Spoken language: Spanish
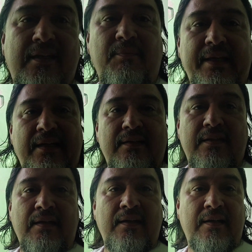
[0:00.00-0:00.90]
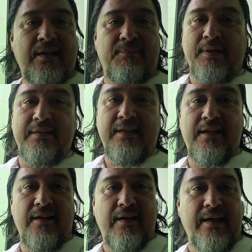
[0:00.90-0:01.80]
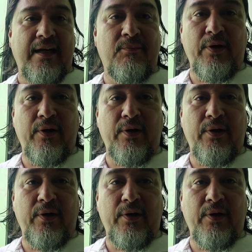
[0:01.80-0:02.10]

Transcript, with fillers: en la mañana a prender el